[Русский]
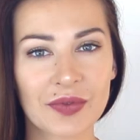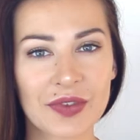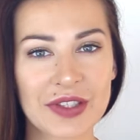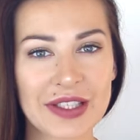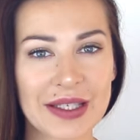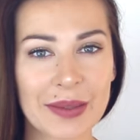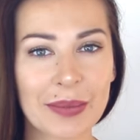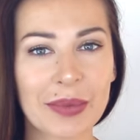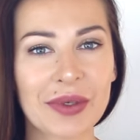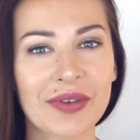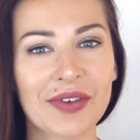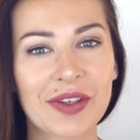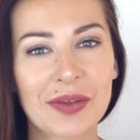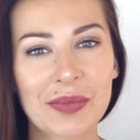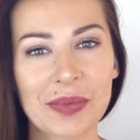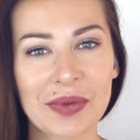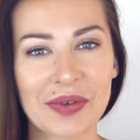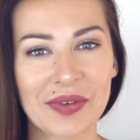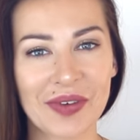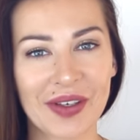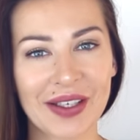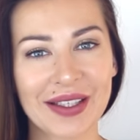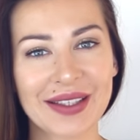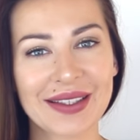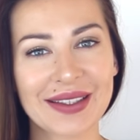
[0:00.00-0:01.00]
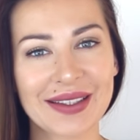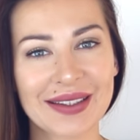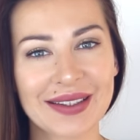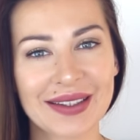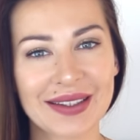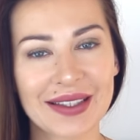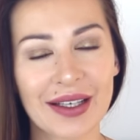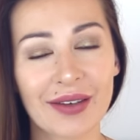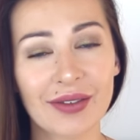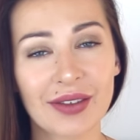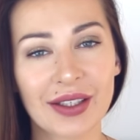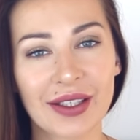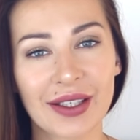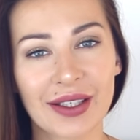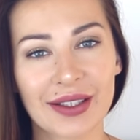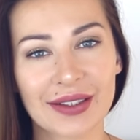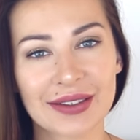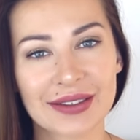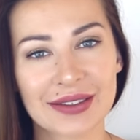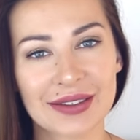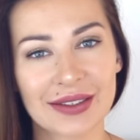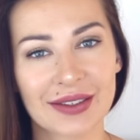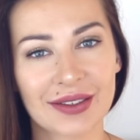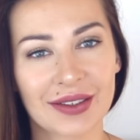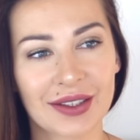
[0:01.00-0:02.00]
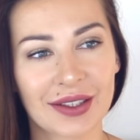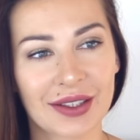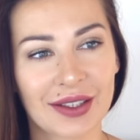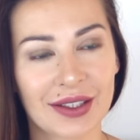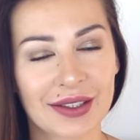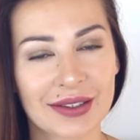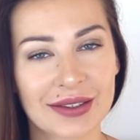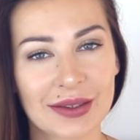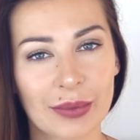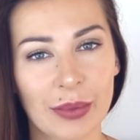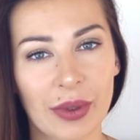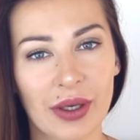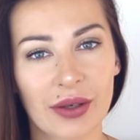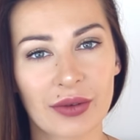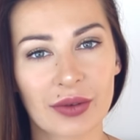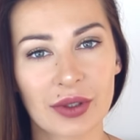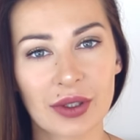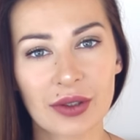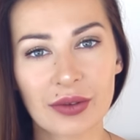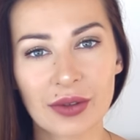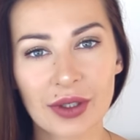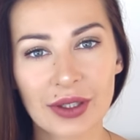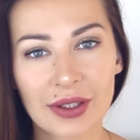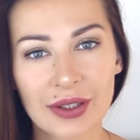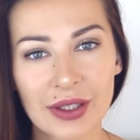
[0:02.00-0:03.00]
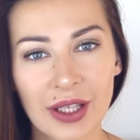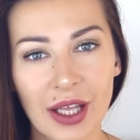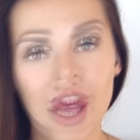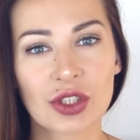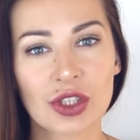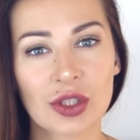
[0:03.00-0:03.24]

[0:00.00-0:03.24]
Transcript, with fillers: Всем привет-привет! Недавно я сделала для себя вывод.